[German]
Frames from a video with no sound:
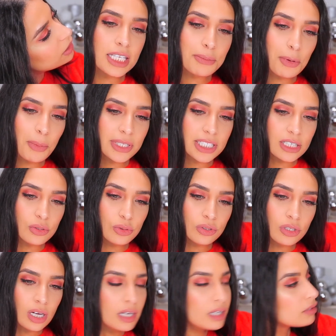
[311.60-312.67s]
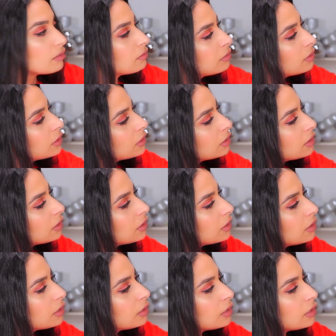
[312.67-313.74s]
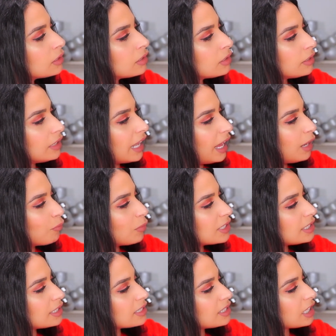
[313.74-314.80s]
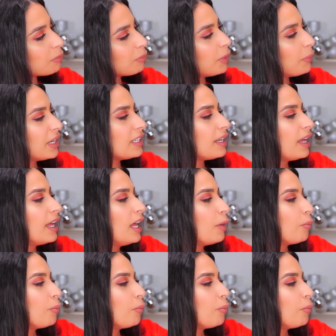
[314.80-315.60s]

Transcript: Sieht man mein Tattoo noch? Nein, man sieht es nicht mehr. Man,